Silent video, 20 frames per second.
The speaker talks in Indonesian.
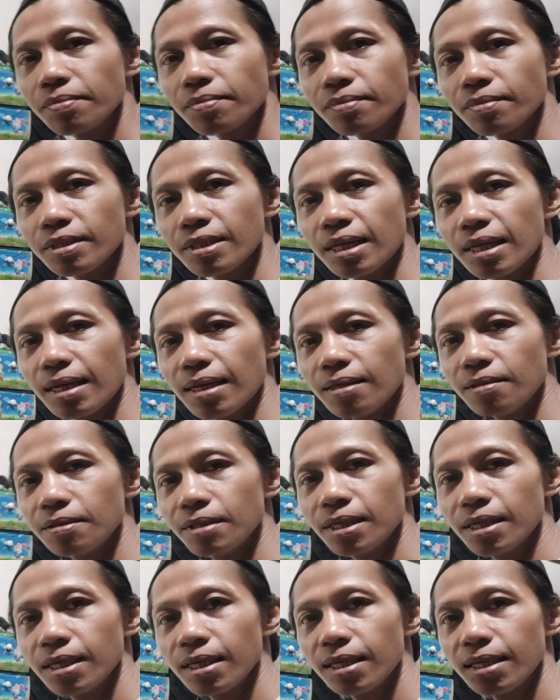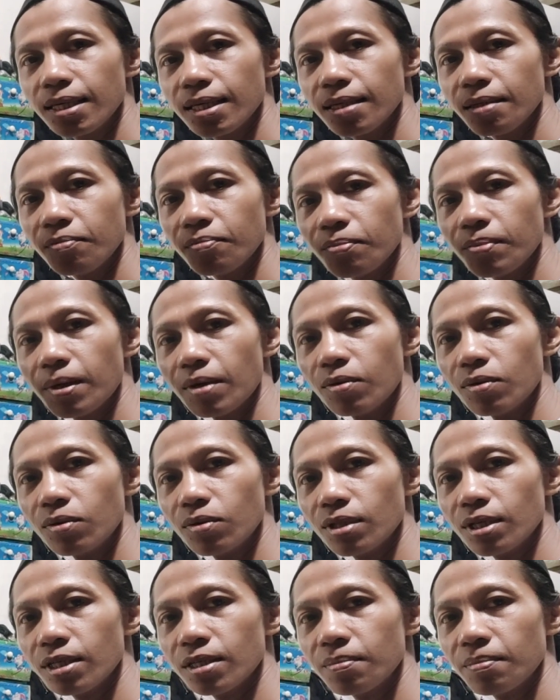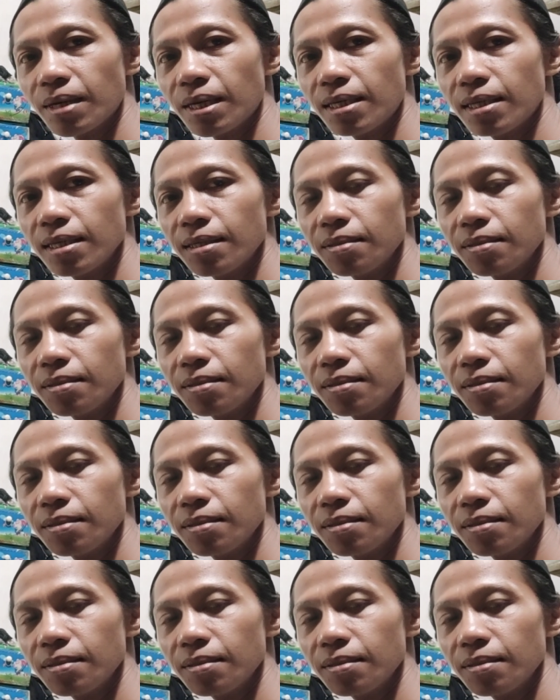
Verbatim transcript: Nah ini ini perkututnya semani